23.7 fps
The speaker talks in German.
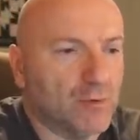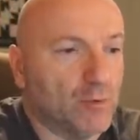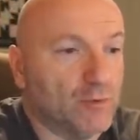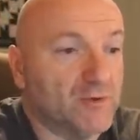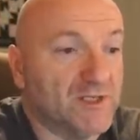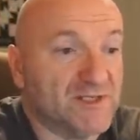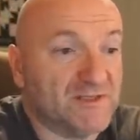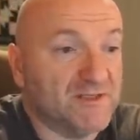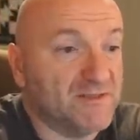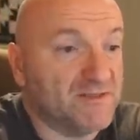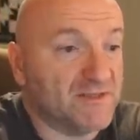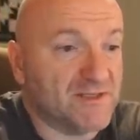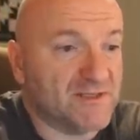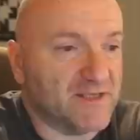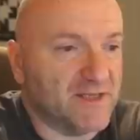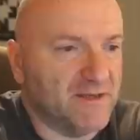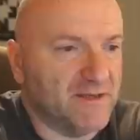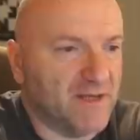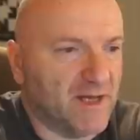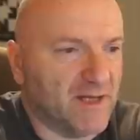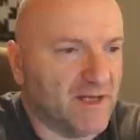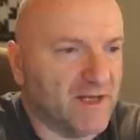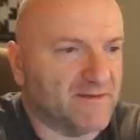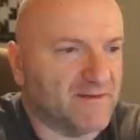Gut, ist nicht das
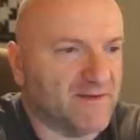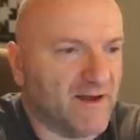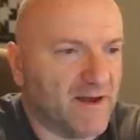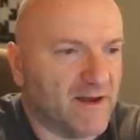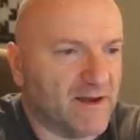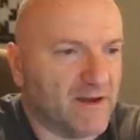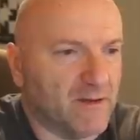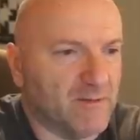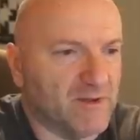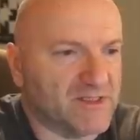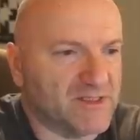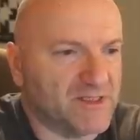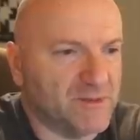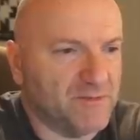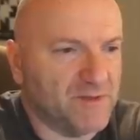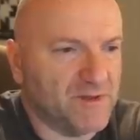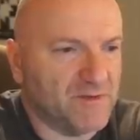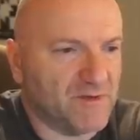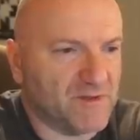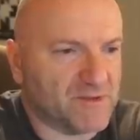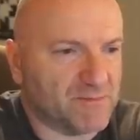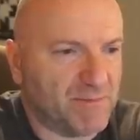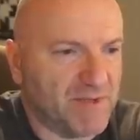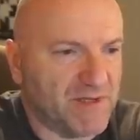Ende aller Tage, aber es gibt
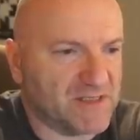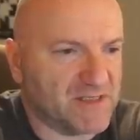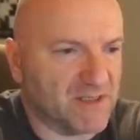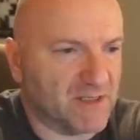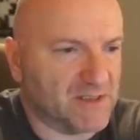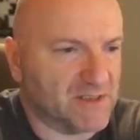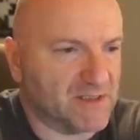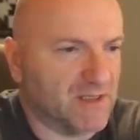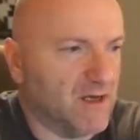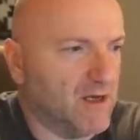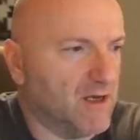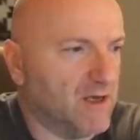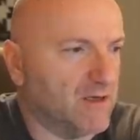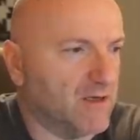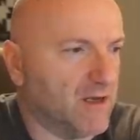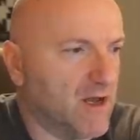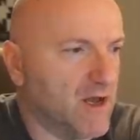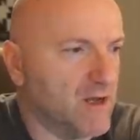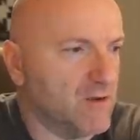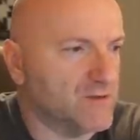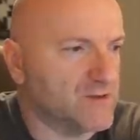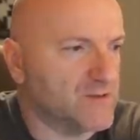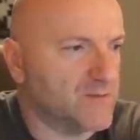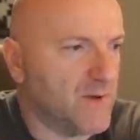hier was Besseres nach
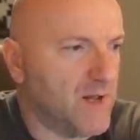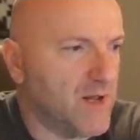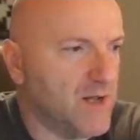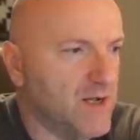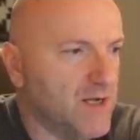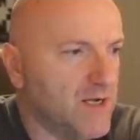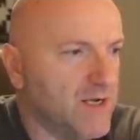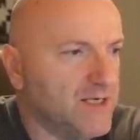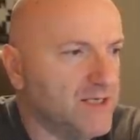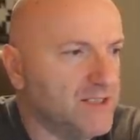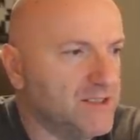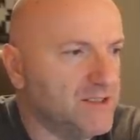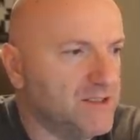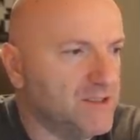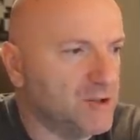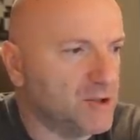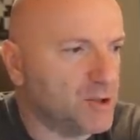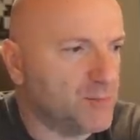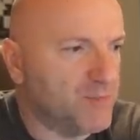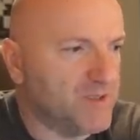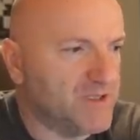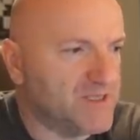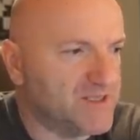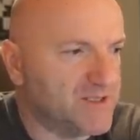H3 und zwar hier
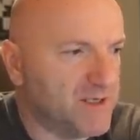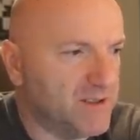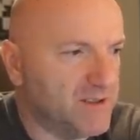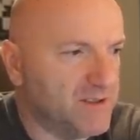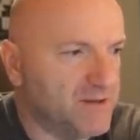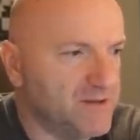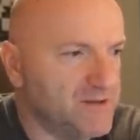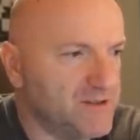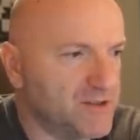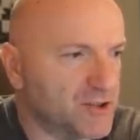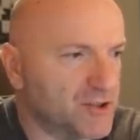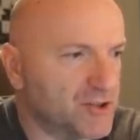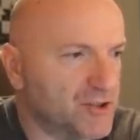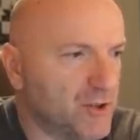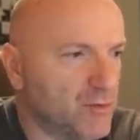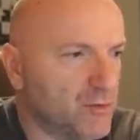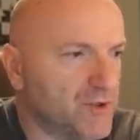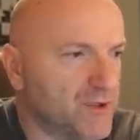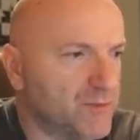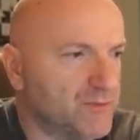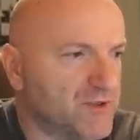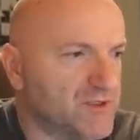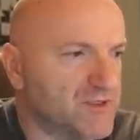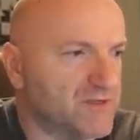speziell in dieser
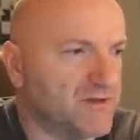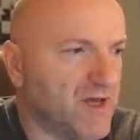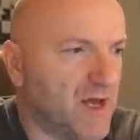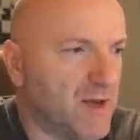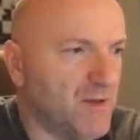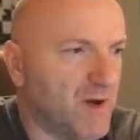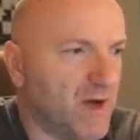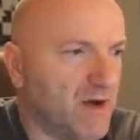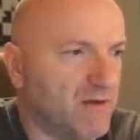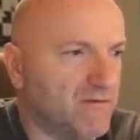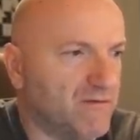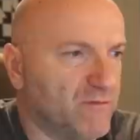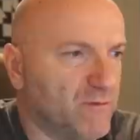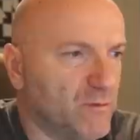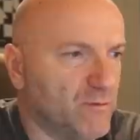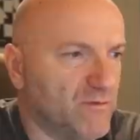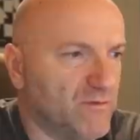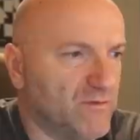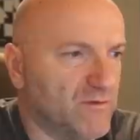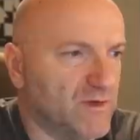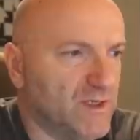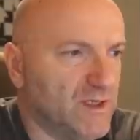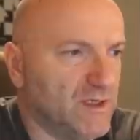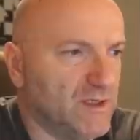Stellung gibt es Dame H5
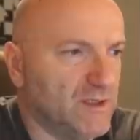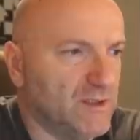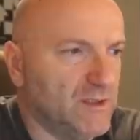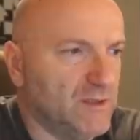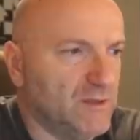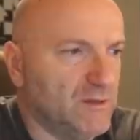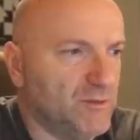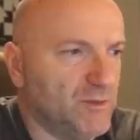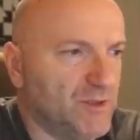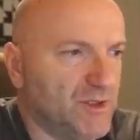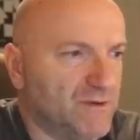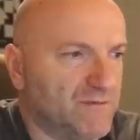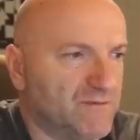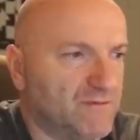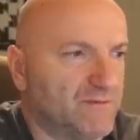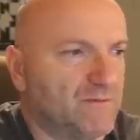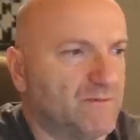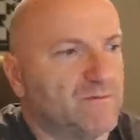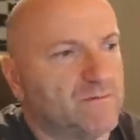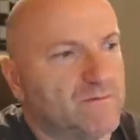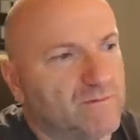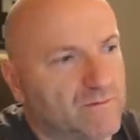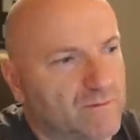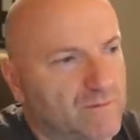mit, einer,
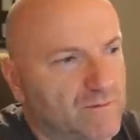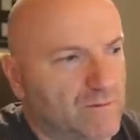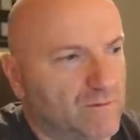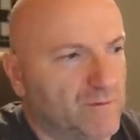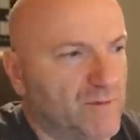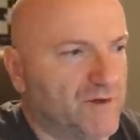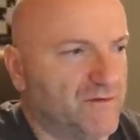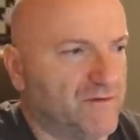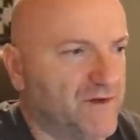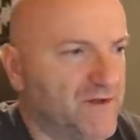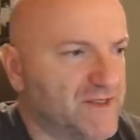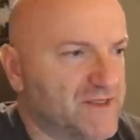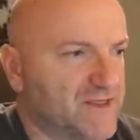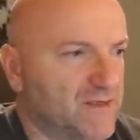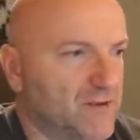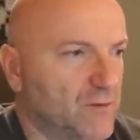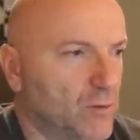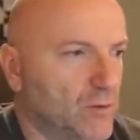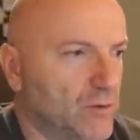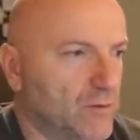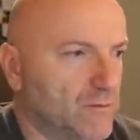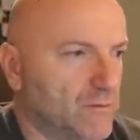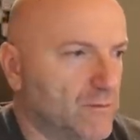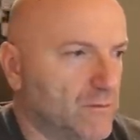mit
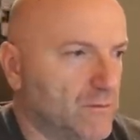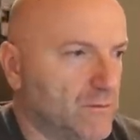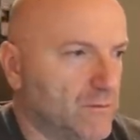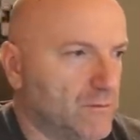Fesselung